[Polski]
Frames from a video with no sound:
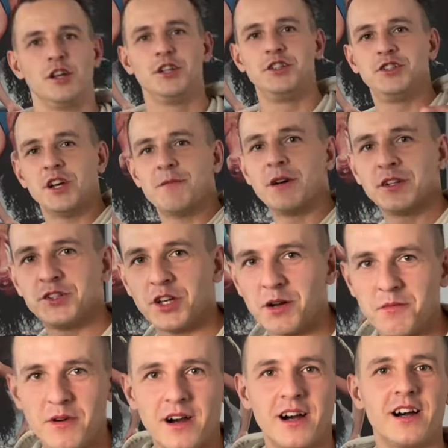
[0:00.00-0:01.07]
Siema,
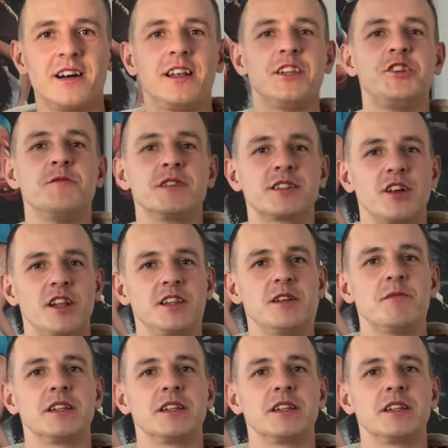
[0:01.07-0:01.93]
siema, lecimy z kolejnym